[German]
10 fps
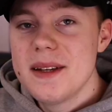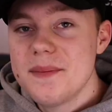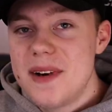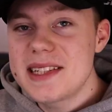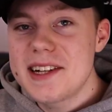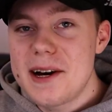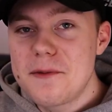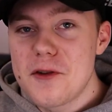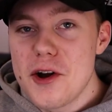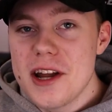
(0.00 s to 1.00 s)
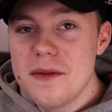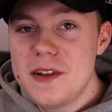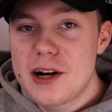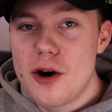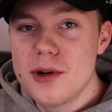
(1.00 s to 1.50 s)
Was geht ab, Freunde?
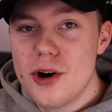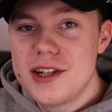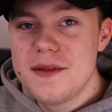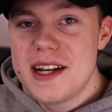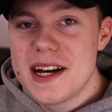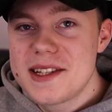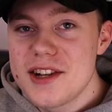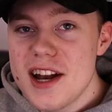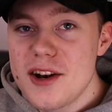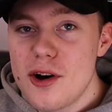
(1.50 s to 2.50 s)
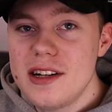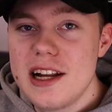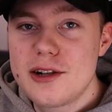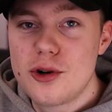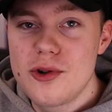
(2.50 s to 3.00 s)
Wir kommen heute wieder zu einer neuen
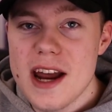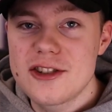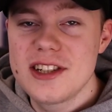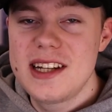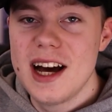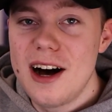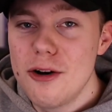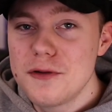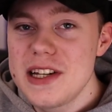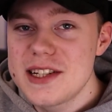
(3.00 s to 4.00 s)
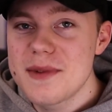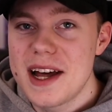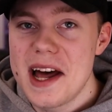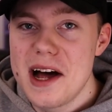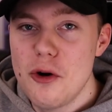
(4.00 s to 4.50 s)
Lilco Reaction hier auf diesem
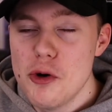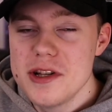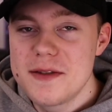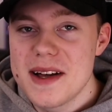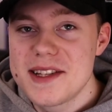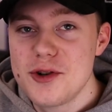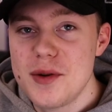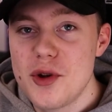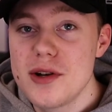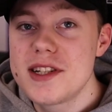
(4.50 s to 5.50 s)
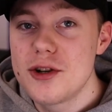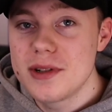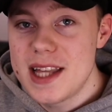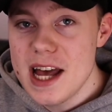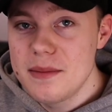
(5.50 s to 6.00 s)
Kanal und zwar zu dem neuen
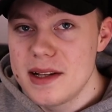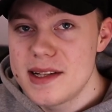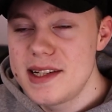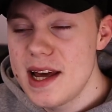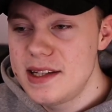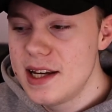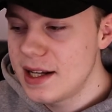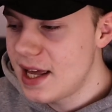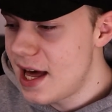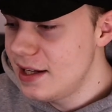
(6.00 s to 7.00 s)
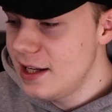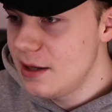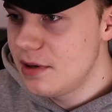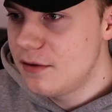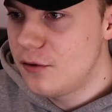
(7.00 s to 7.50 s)
Song Diamonds, der hier gerade
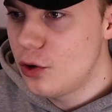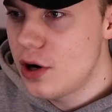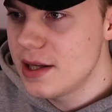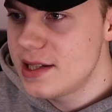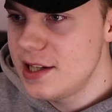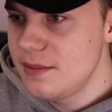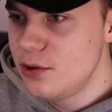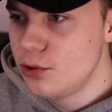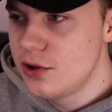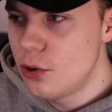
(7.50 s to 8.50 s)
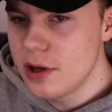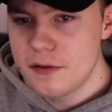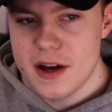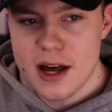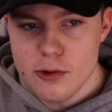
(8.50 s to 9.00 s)
eben vor 10 Minuten
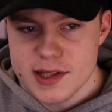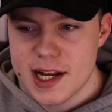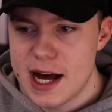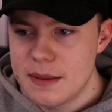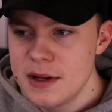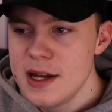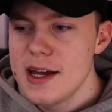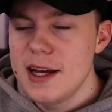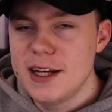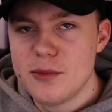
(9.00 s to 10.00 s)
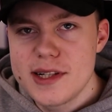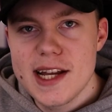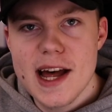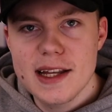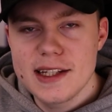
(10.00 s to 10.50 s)
ungefähr rauskam. Ich muss
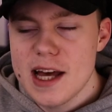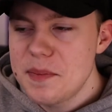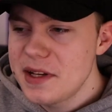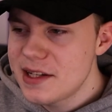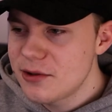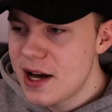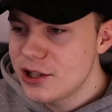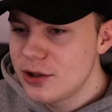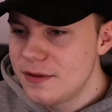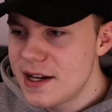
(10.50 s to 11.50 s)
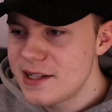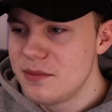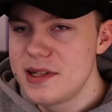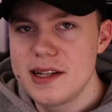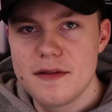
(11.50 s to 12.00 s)
sagen, ich habe ihn ja sogar schon fast ein
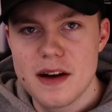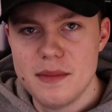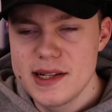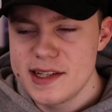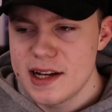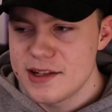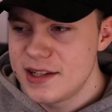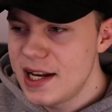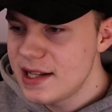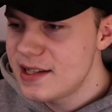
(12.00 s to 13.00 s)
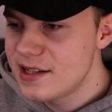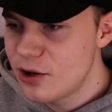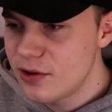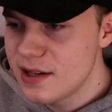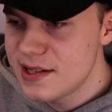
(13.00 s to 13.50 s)
bisschen vermisst. Also der letzte
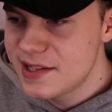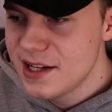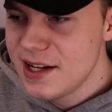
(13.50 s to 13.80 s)
Song ist